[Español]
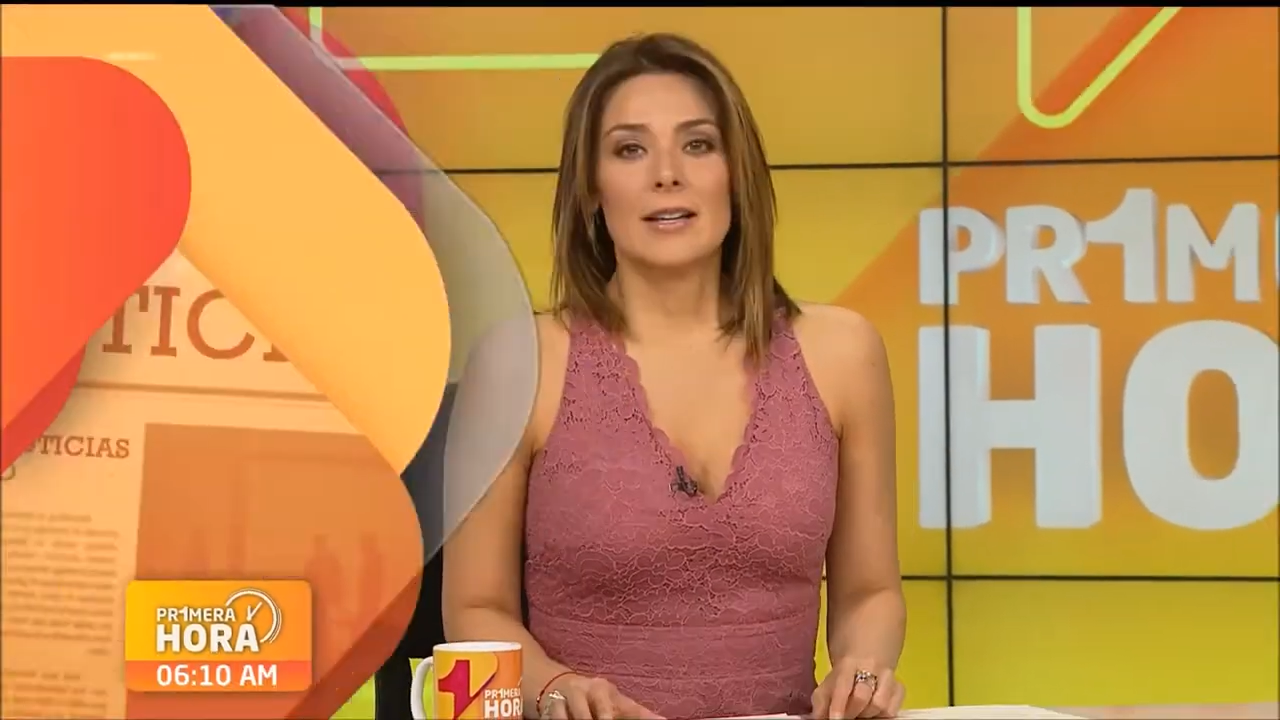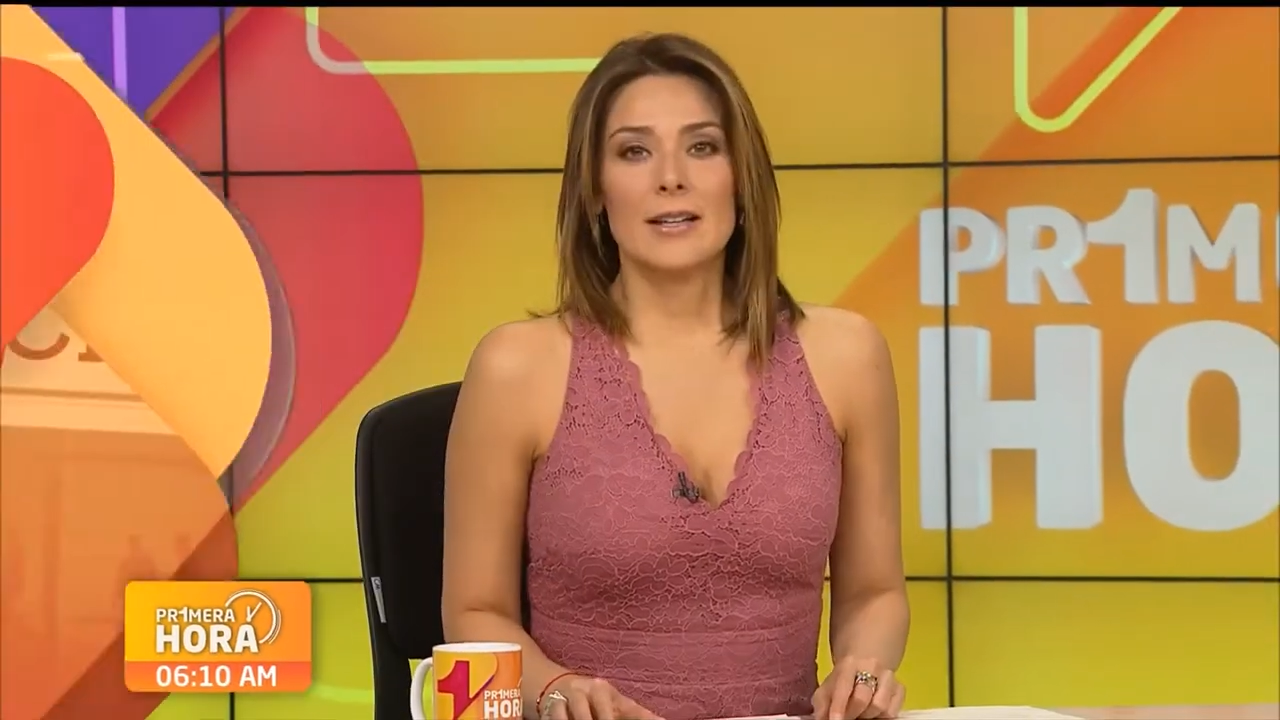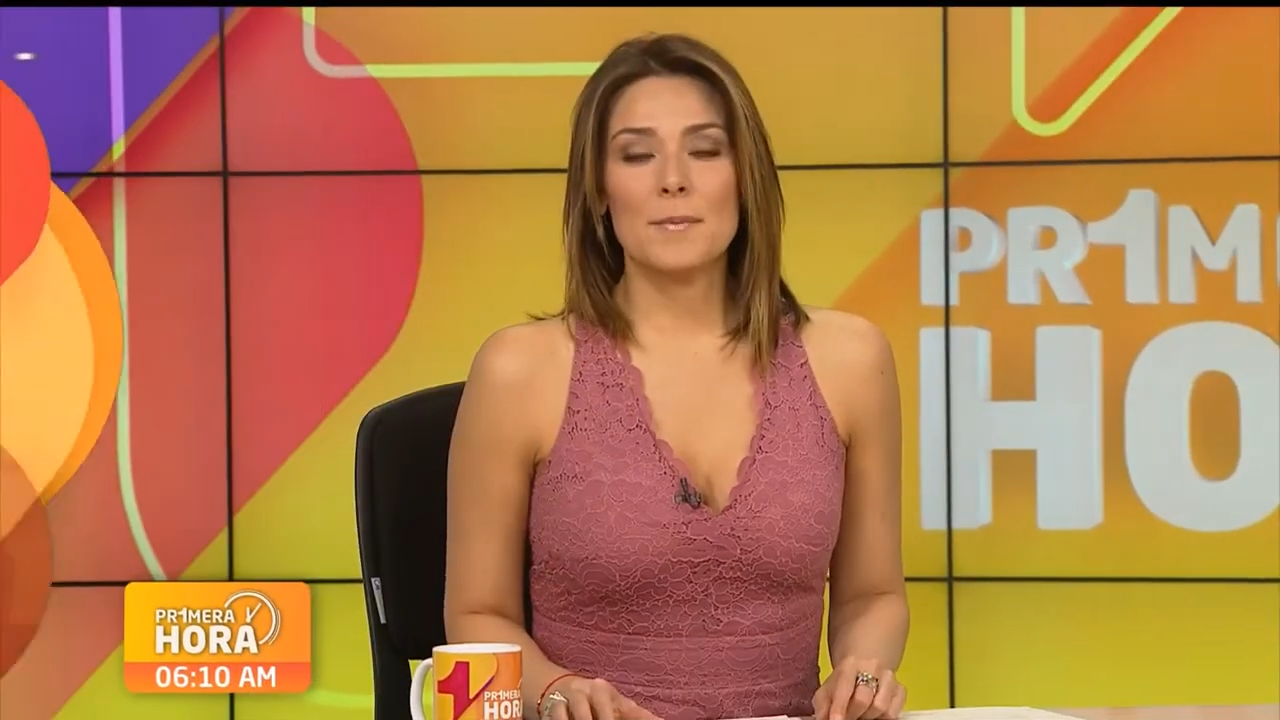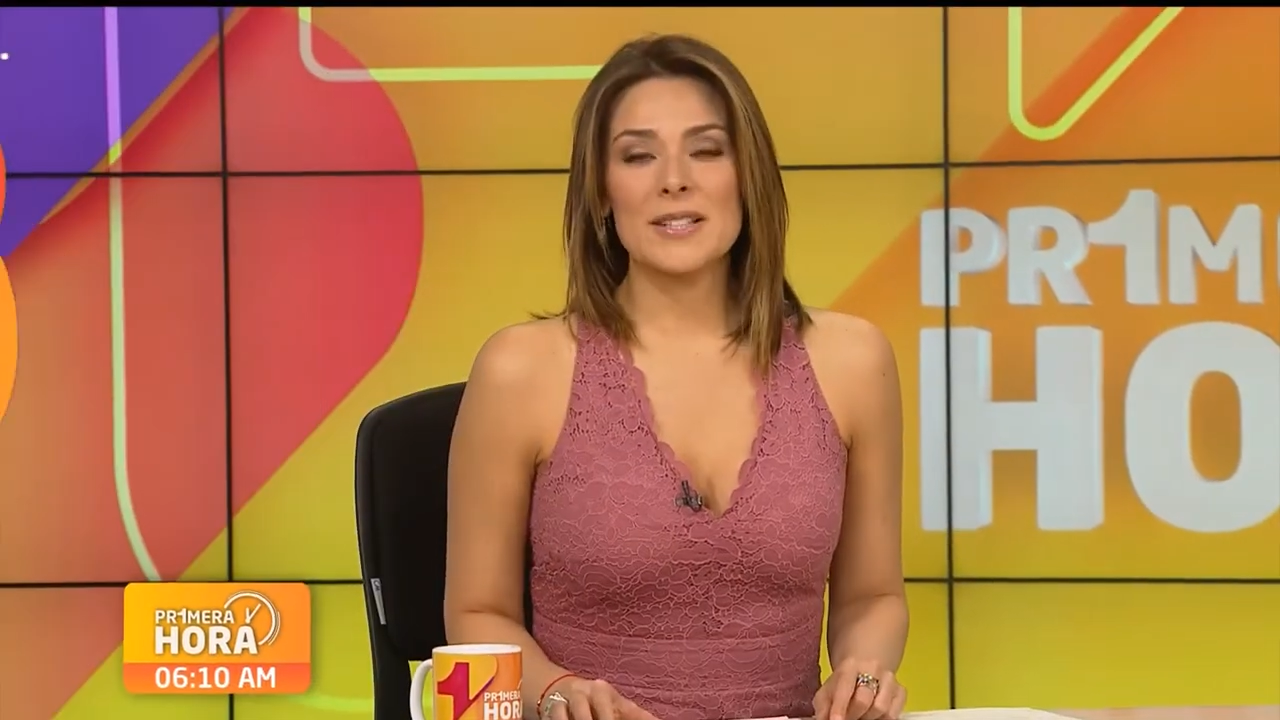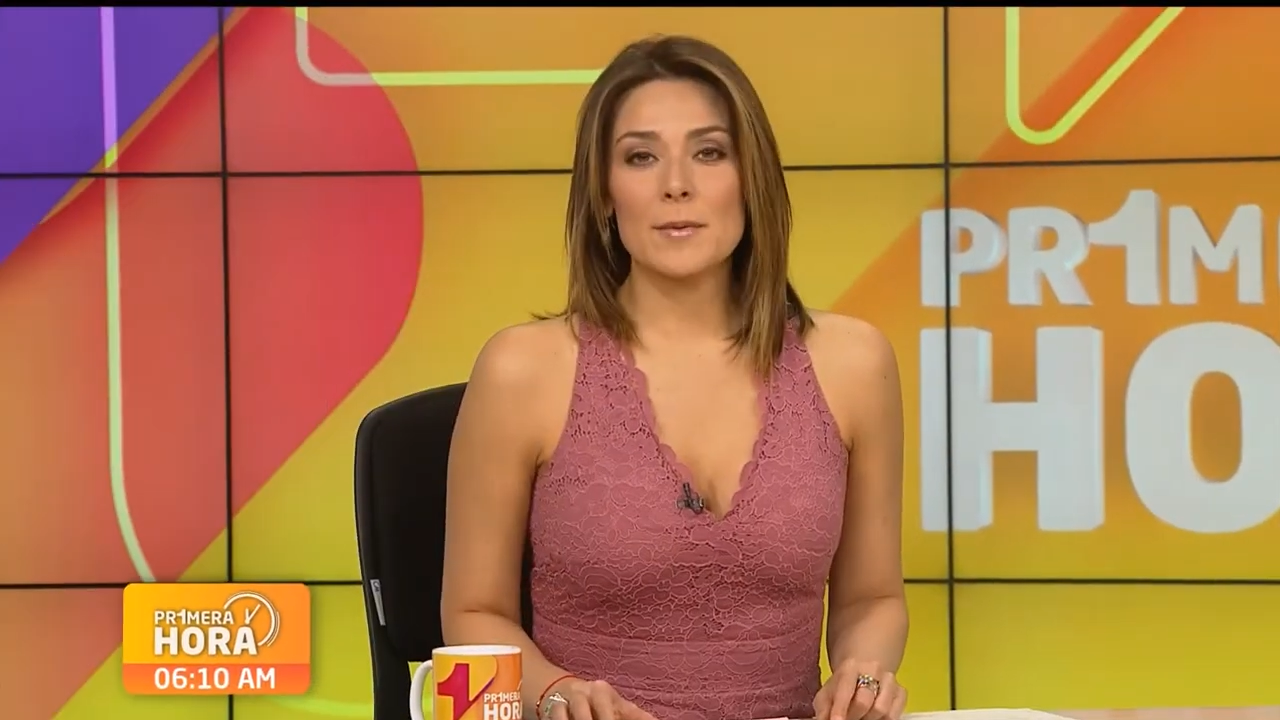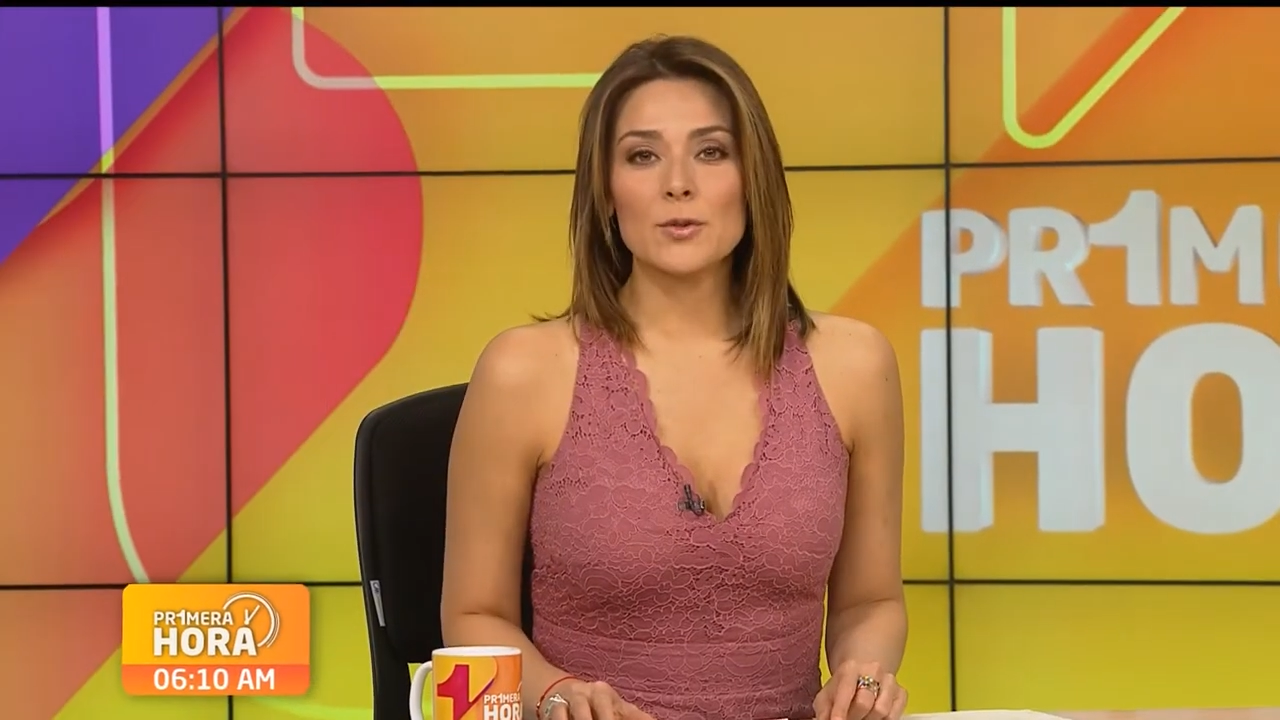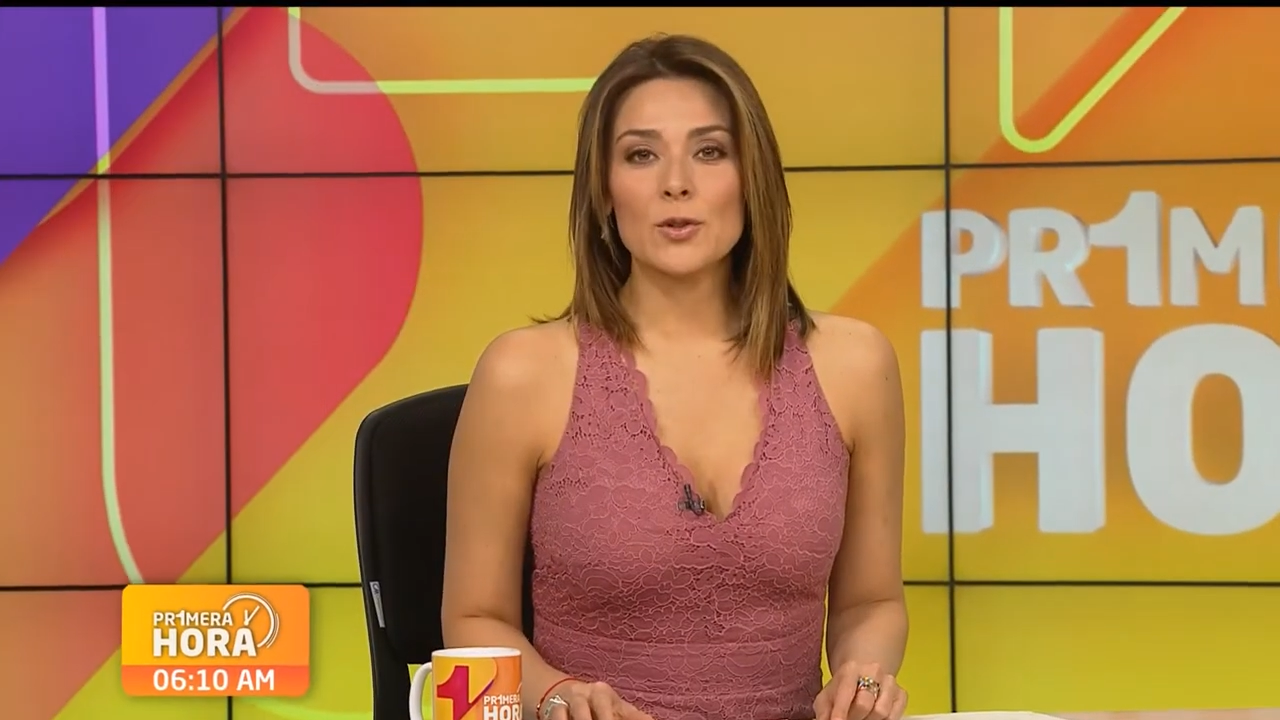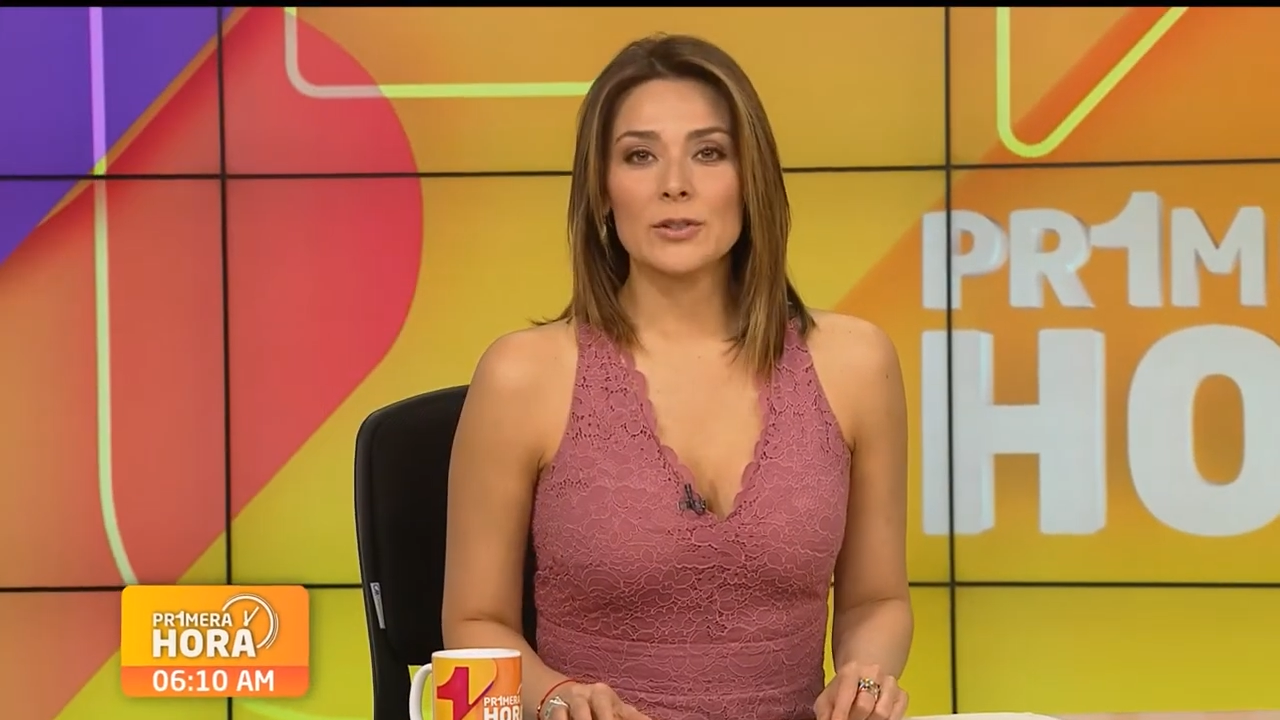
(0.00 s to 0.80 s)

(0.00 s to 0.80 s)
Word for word: Y empezamos